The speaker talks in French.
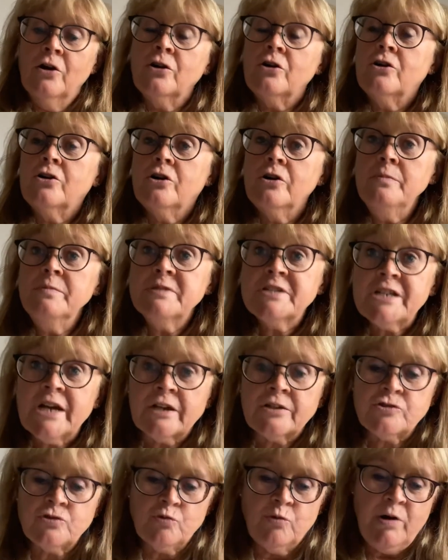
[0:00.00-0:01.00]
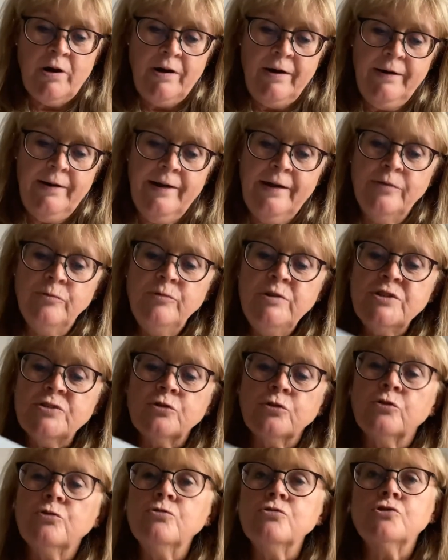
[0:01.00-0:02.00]
Comme chaque soir, la nuit se
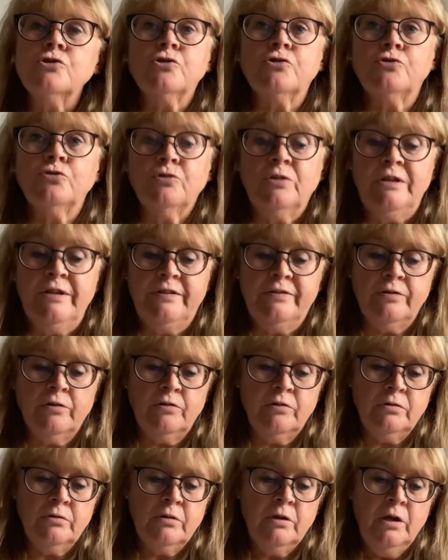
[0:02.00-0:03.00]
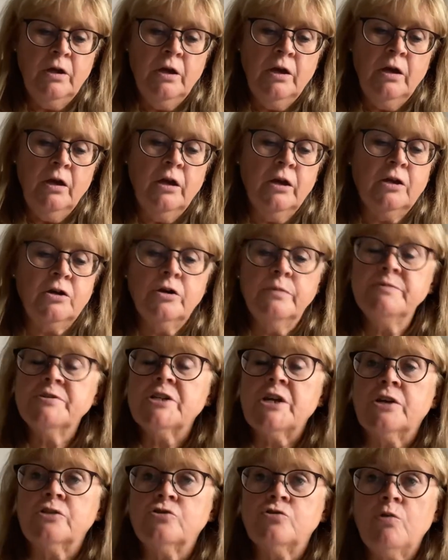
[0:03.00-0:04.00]
couche sur l'étang. Et comme
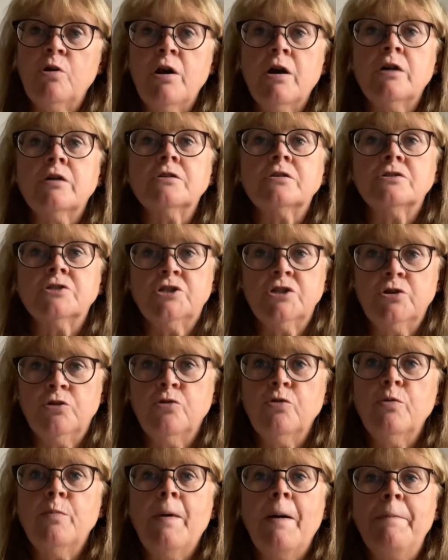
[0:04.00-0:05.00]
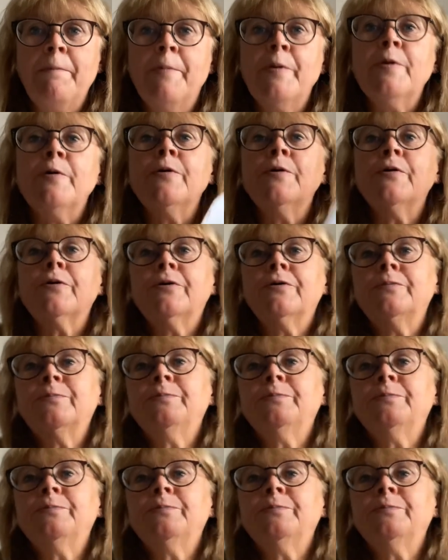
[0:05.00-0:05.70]
chaque soir, Jérôme a peur.